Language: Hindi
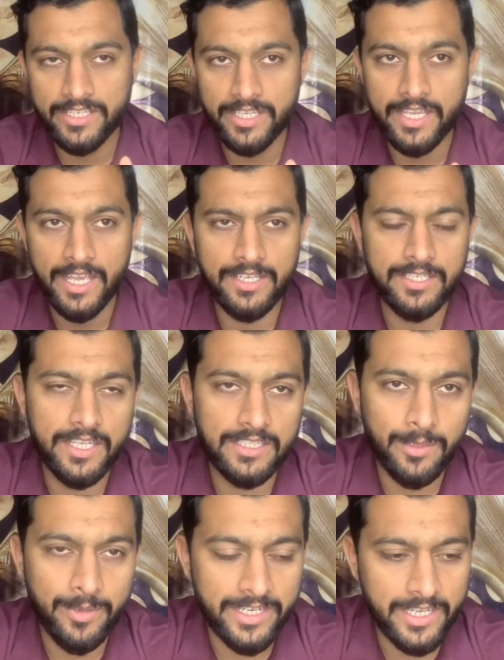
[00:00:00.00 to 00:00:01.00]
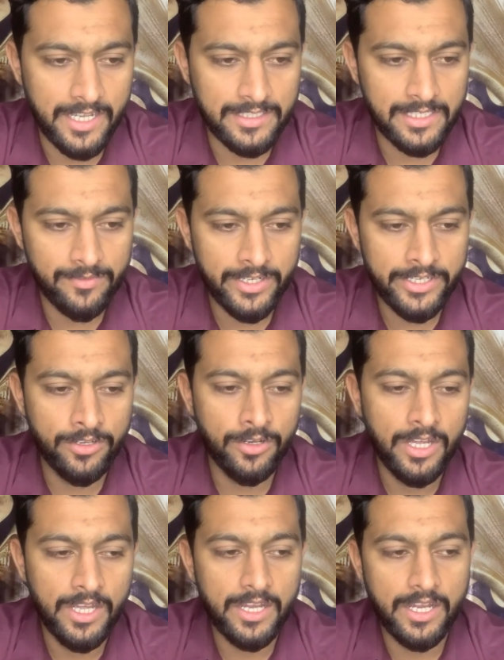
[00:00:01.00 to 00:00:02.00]
ठीक है ये थी हमारी आज की
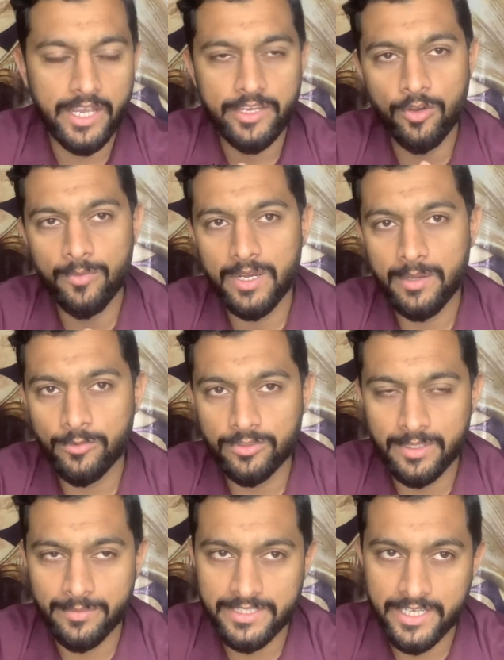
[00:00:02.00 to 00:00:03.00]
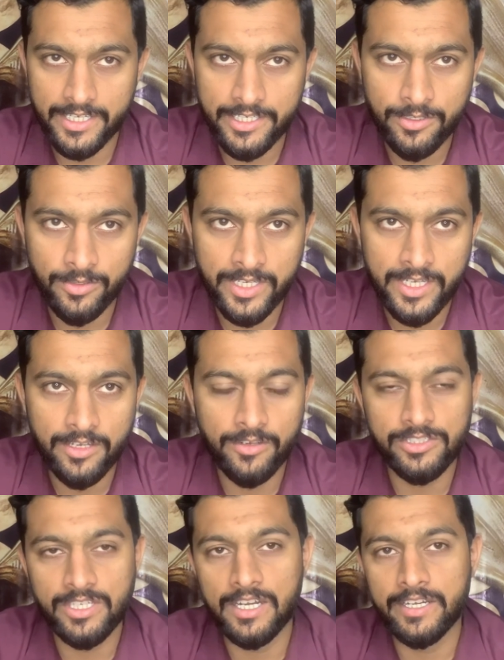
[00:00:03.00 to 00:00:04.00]
वीडियो आई होप आपको समझ आ गई होगी
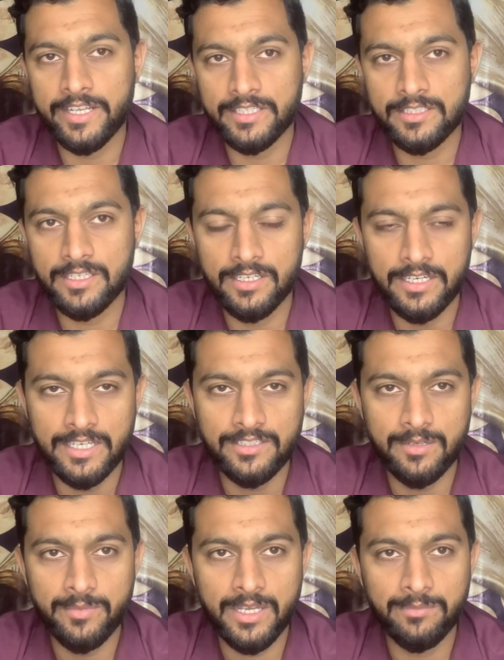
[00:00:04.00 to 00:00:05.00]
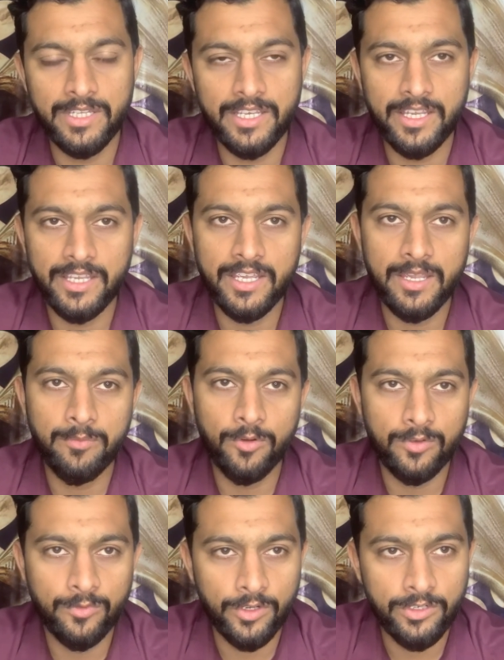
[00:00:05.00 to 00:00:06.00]
इंशाल्लाह नेक्स्ट लेक्चर में हम देखेंगे
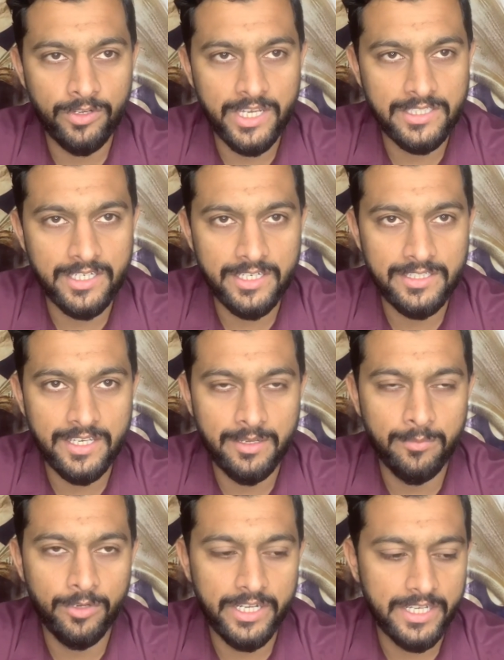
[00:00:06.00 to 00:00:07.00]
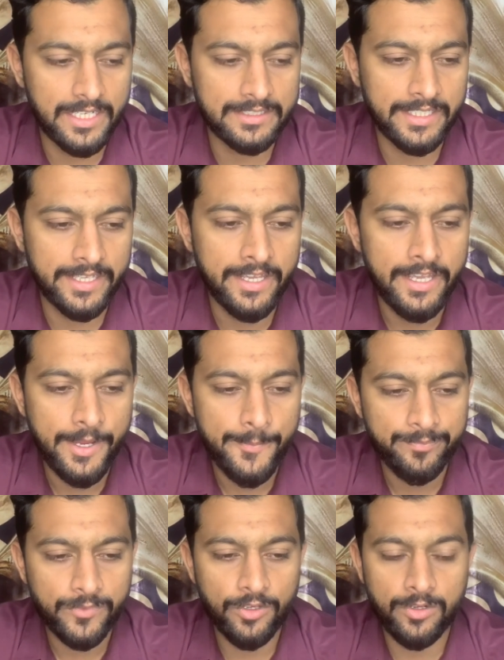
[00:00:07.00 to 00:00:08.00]
पोर्टफोलियो कैसे डिज़ाइन बिल्ड करते हैं
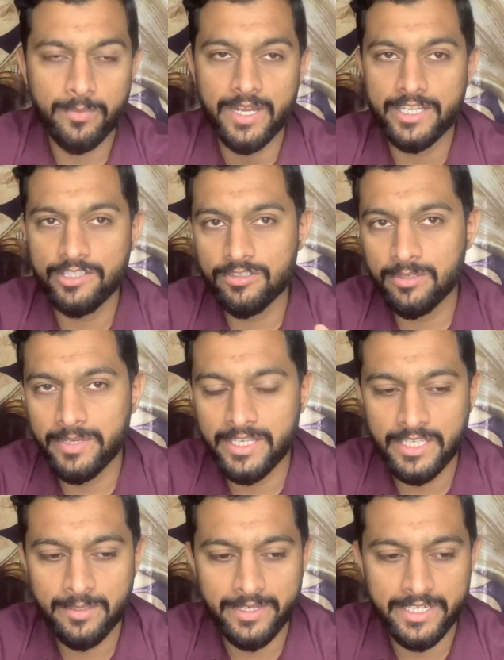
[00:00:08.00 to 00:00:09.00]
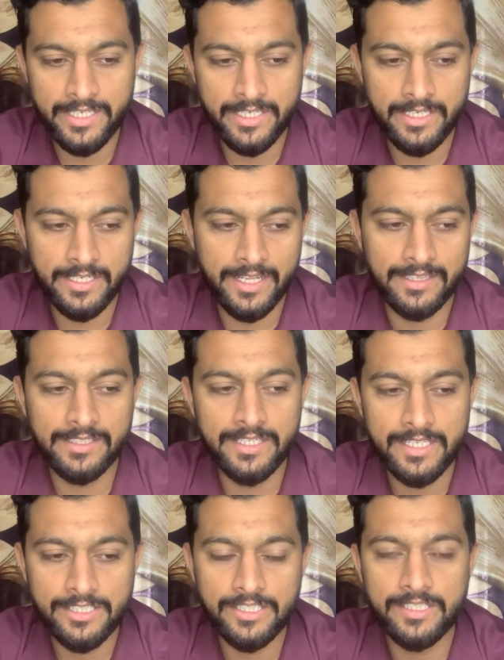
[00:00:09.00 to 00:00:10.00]
और बाकी जो रिमेनिंग हमारी
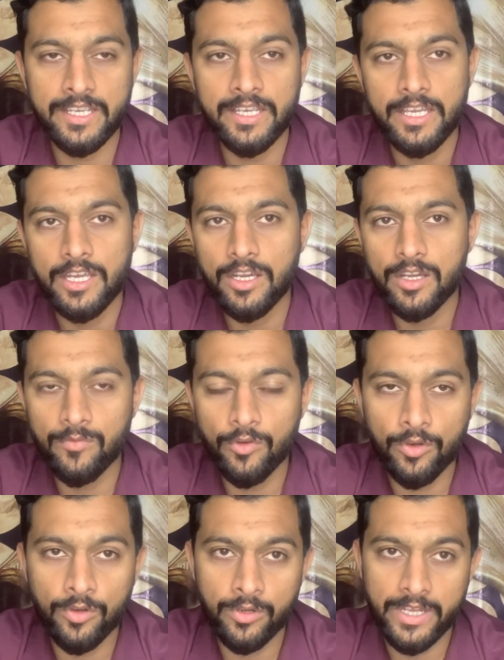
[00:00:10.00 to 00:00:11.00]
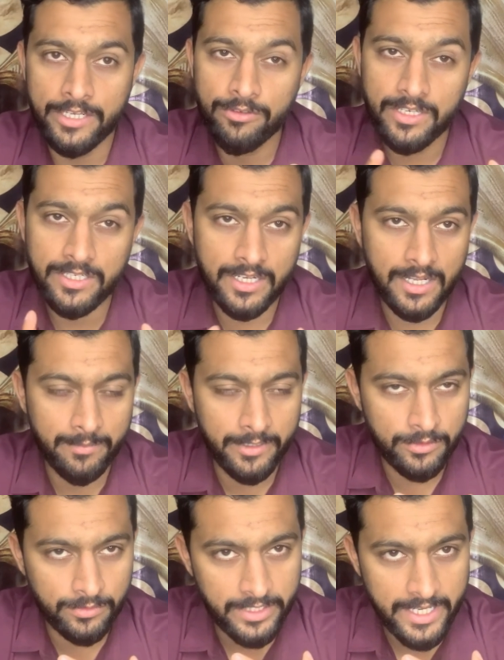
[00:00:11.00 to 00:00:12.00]
रहती हैं चीज़ें वो एजुकेशन
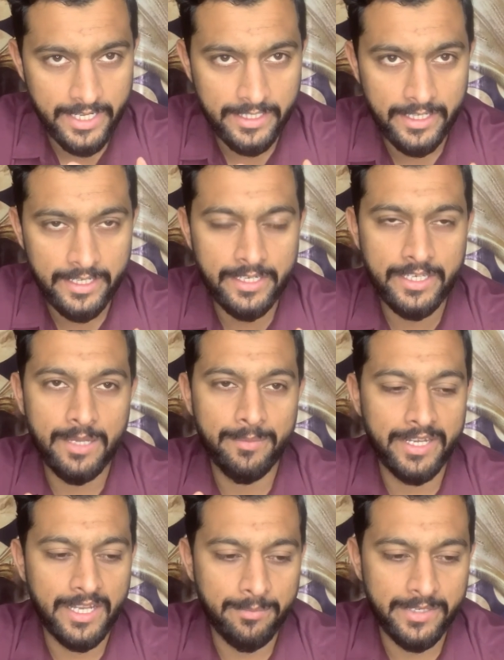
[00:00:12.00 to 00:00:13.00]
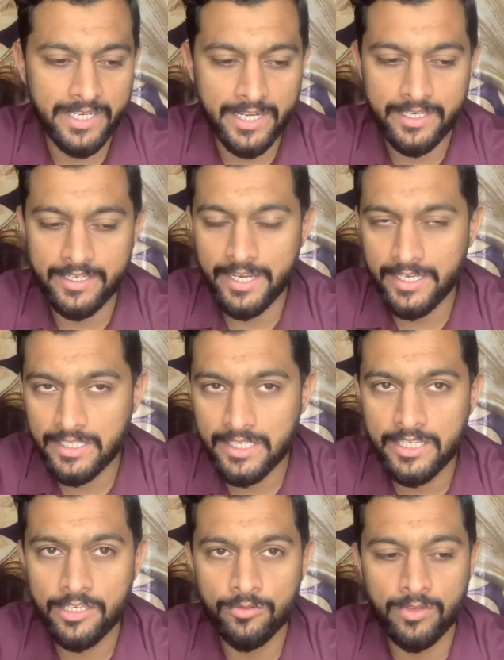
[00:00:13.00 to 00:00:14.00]
आपने खुद ही ऐड कर लेनी है मैंने अपनी ऐड नहीं
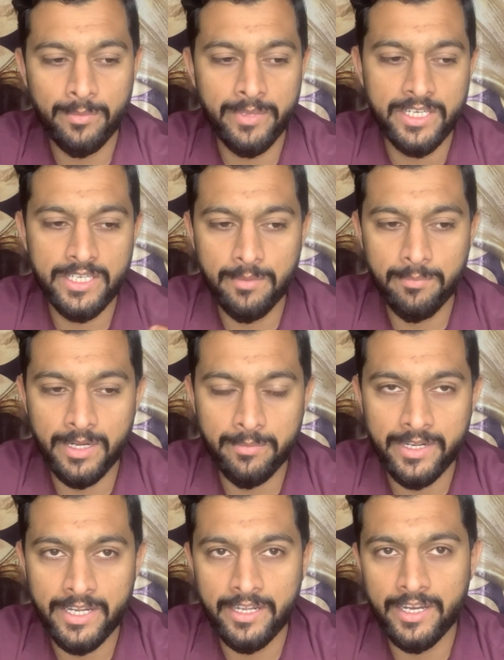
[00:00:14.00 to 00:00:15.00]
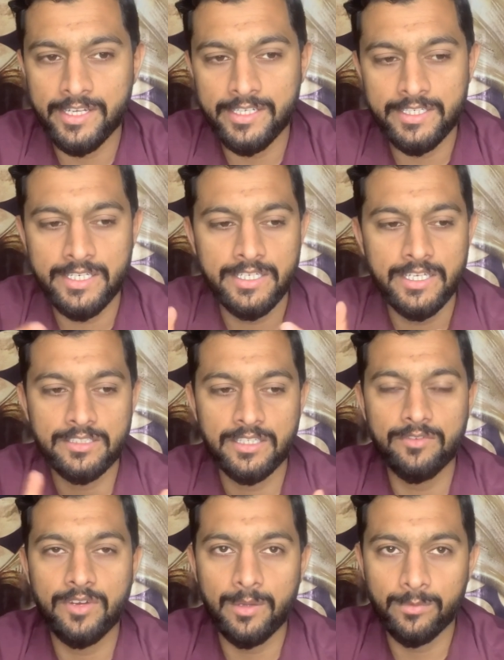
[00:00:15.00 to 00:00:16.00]
की क्योंकि मेरी ये परमानेंट आईडी नहीं है ये
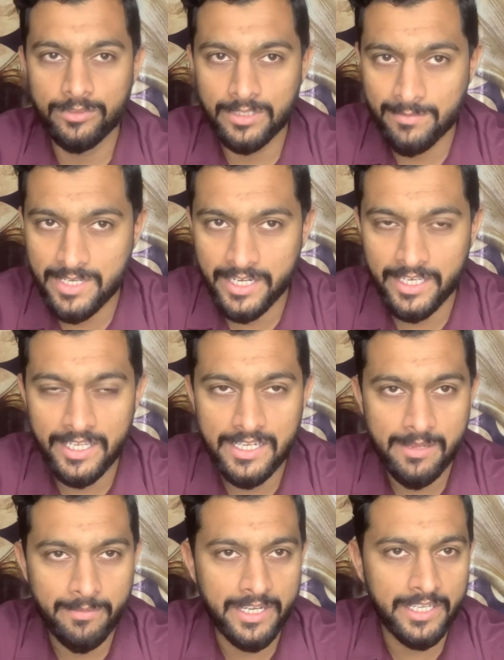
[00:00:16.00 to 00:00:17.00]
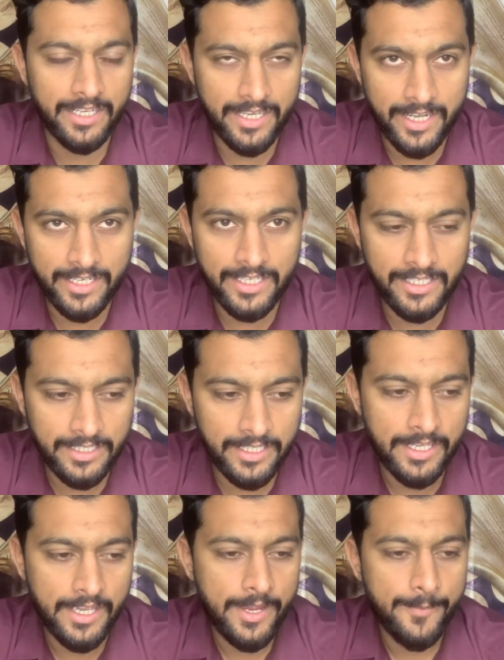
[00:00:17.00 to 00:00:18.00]
सिर्फ आपको समझाने के लिए मैंने क्रिएट की
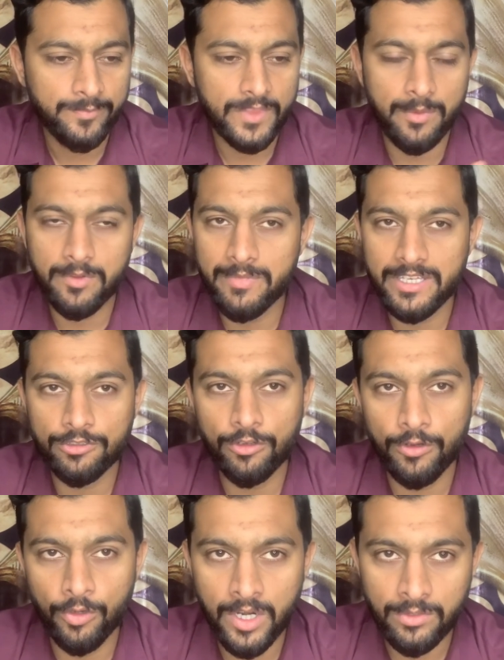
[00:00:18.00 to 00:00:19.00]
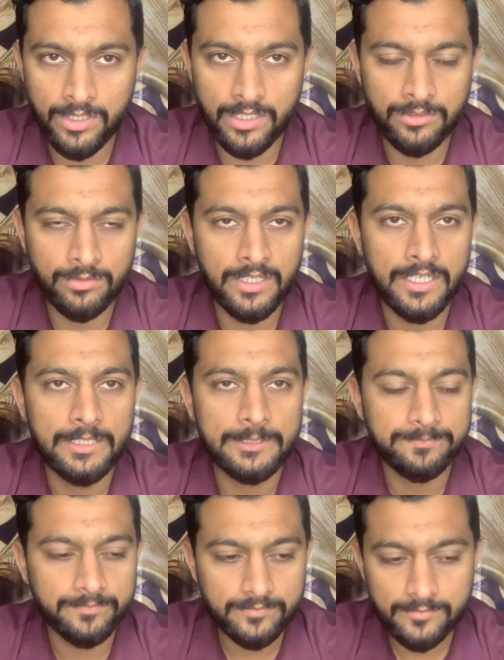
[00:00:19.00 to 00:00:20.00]
थी अभी मैं इसको लॉग आउट कर दूँगा
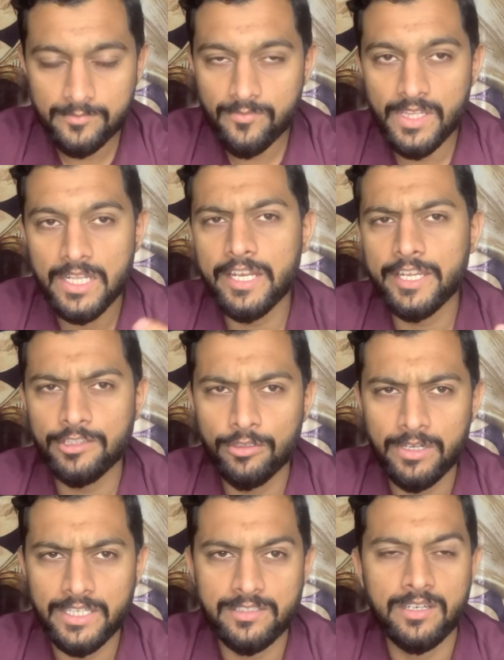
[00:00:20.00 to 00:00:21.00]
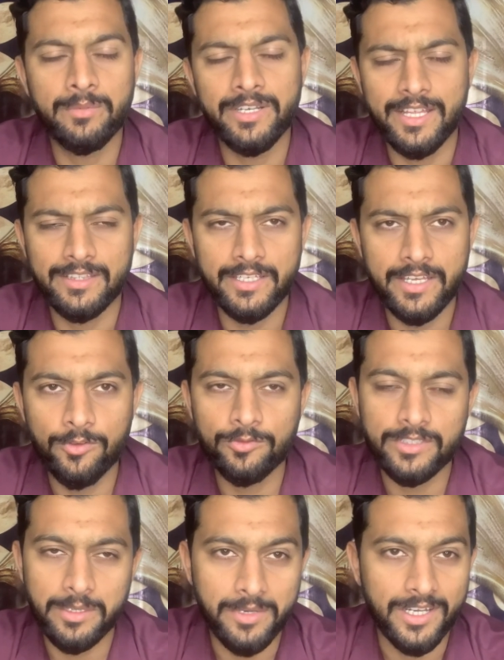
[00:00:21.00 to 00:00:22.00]
लेकिन दो लेक्चर अभी रहते हैं
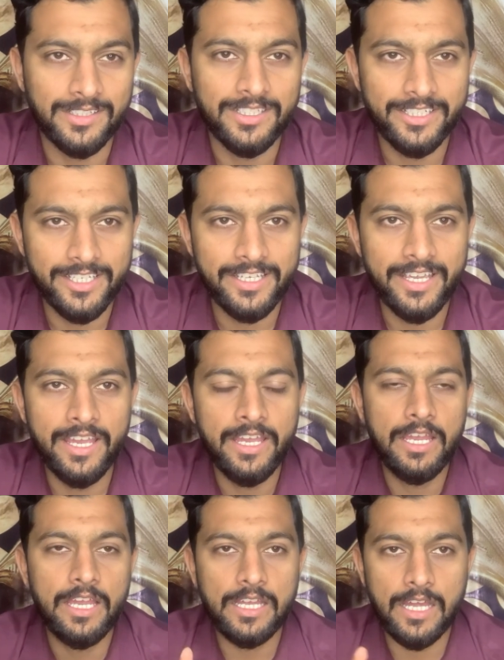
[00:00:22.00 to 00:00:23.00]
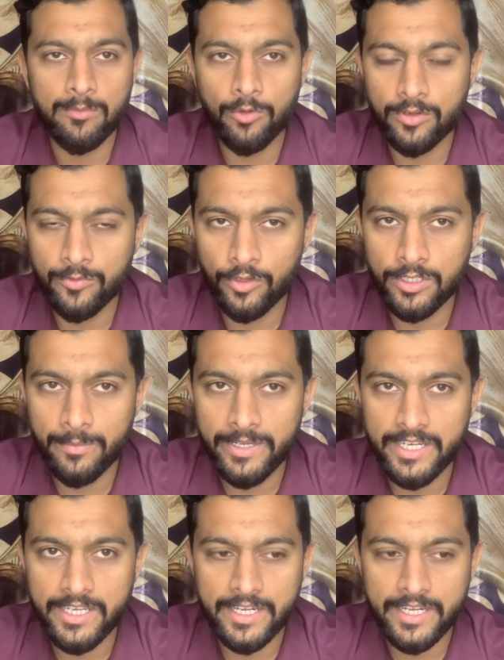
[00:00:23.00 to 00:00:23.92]
उसके बाद ठीक है कल पोर्टफोलियो बिल्ड